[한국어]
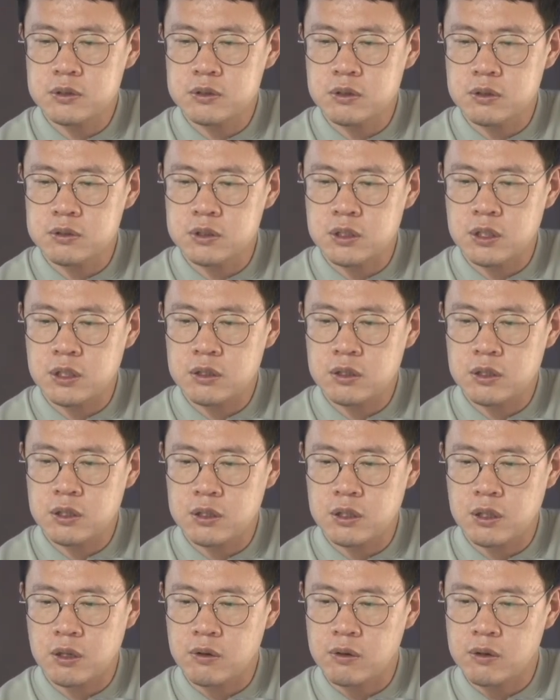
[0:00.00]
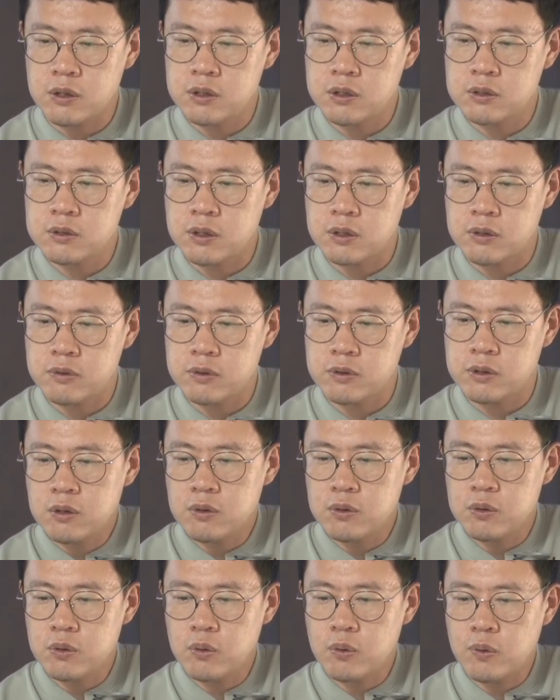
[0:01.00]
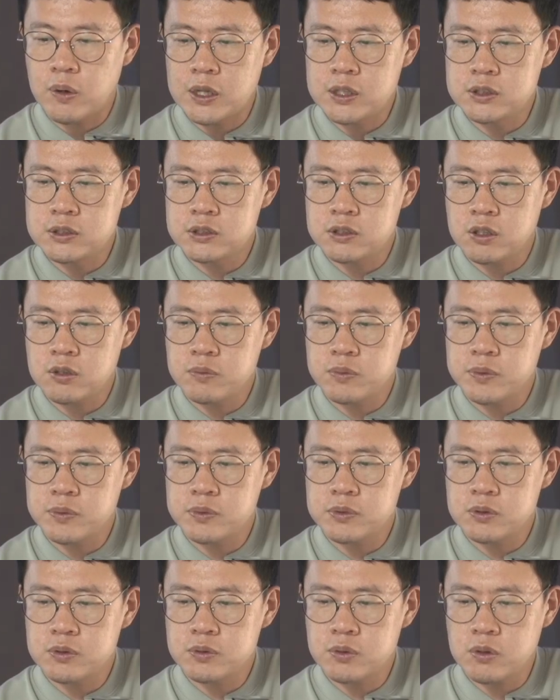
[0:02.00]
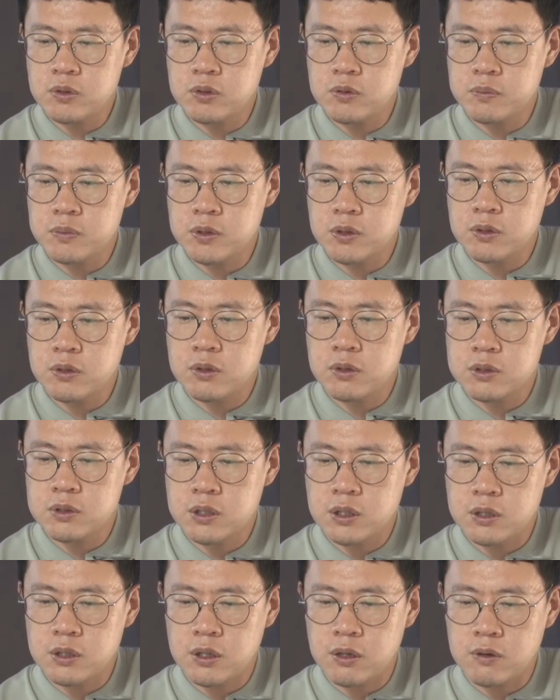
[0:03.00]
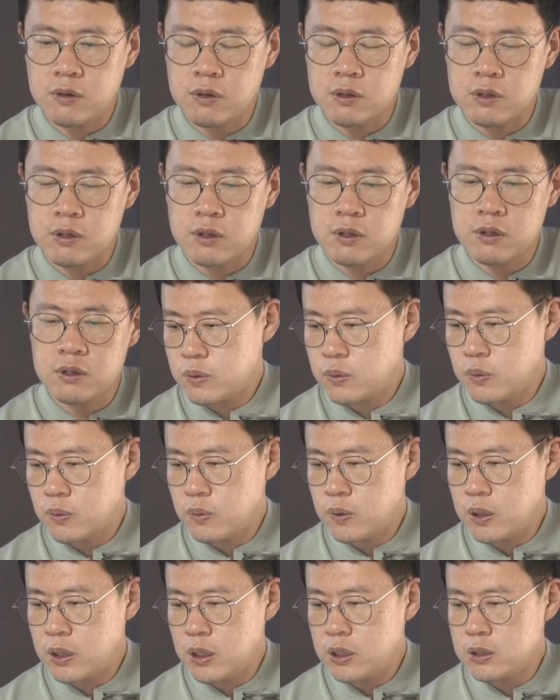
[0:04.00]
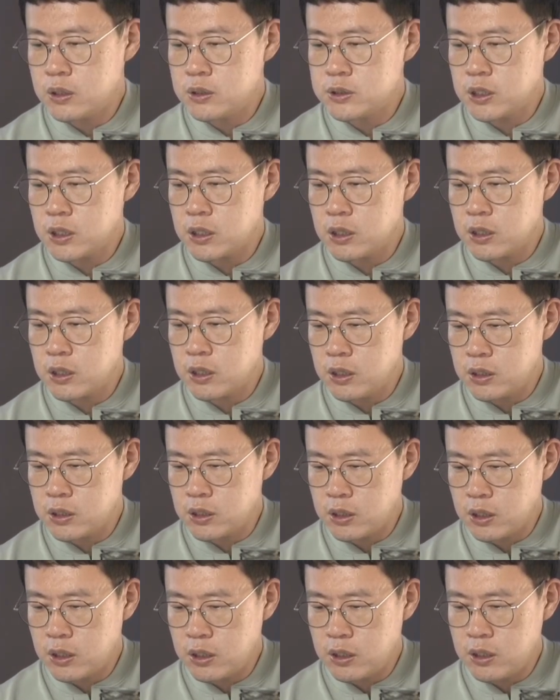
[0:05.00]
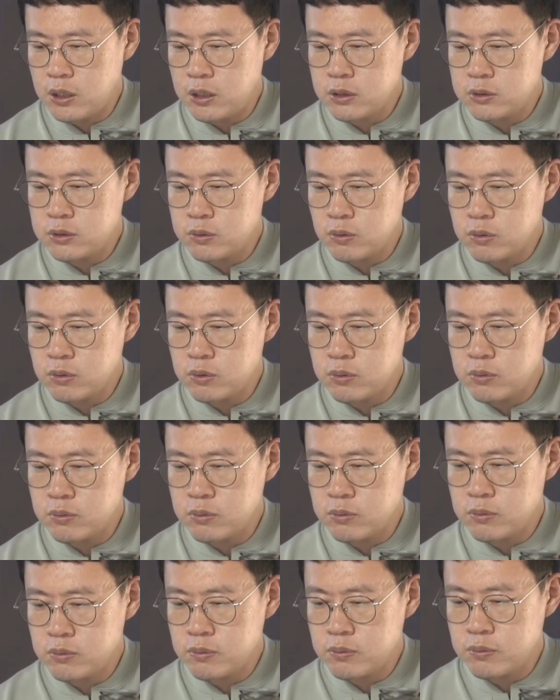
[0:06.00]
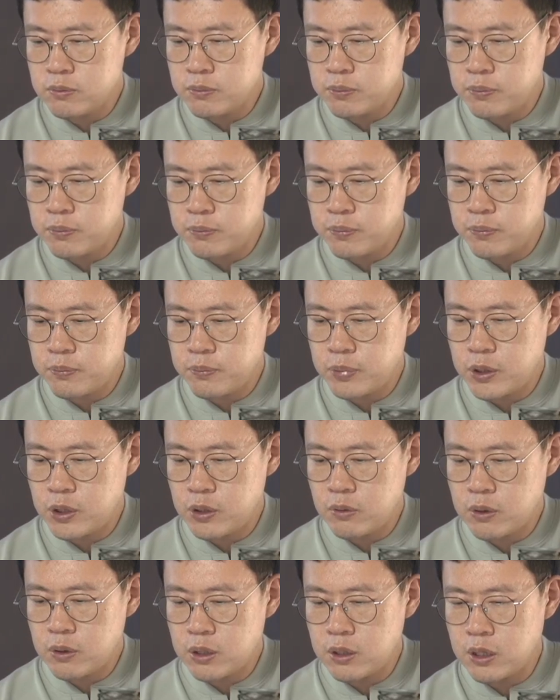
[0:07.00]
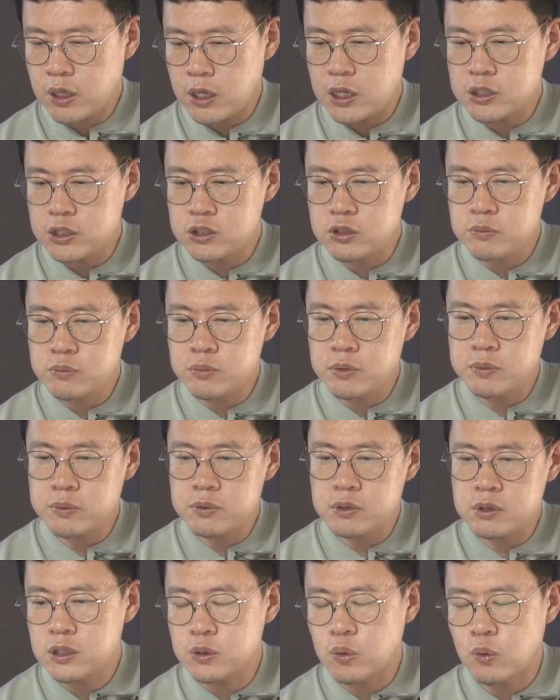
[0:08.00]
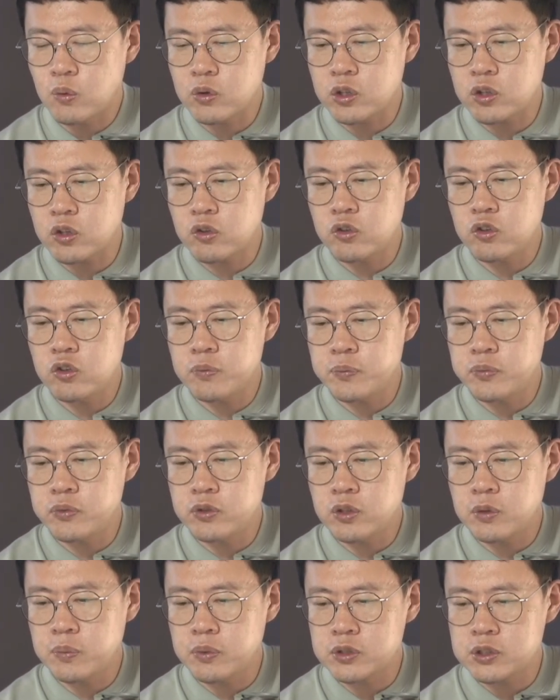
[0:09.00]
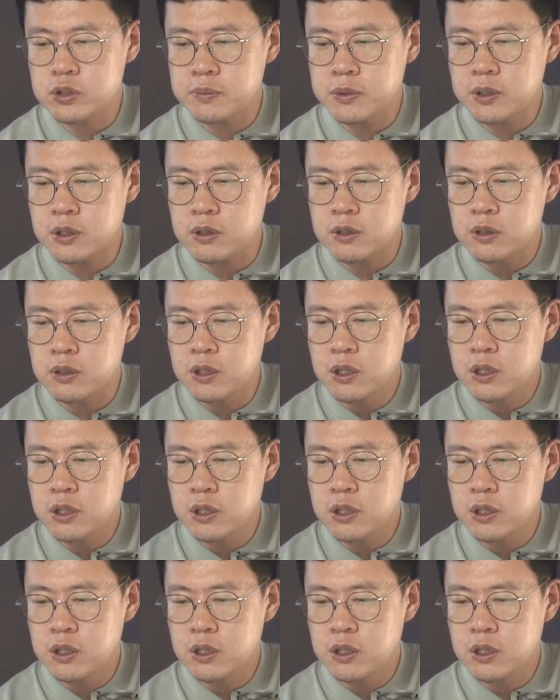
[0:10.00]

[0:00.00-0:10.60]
적절하게 되어 있는 것 같고요 어, 요 완성 부분도 조금 더 이렇게 되고 있네요 교회를 생각할 때 조금 필요한데 아쉬운 부분은 공기부여 보시면